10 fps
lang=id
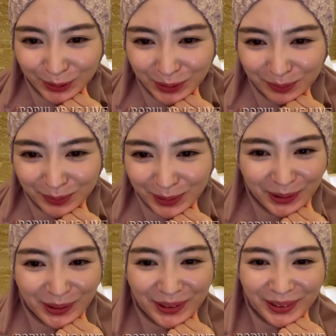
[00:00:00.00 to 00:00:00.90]
aku
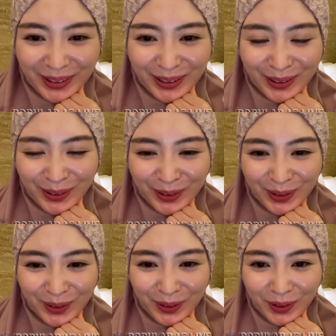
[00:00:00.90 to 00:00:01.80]
jomblo
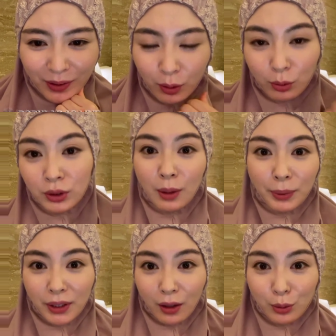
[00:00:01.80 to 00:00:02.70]
aku
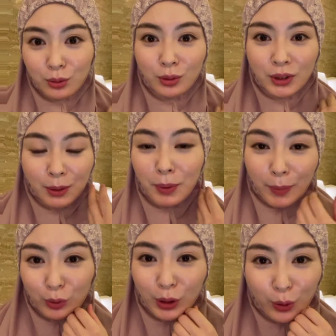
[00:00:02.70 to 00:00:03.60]
siapa tahu
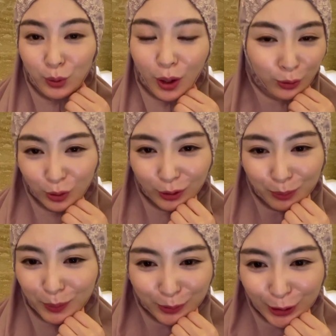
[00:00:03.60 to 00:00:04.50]
siapa mau tahu aku
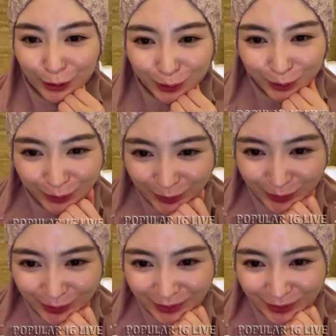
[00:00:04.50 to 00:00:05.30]
nggak mau tahu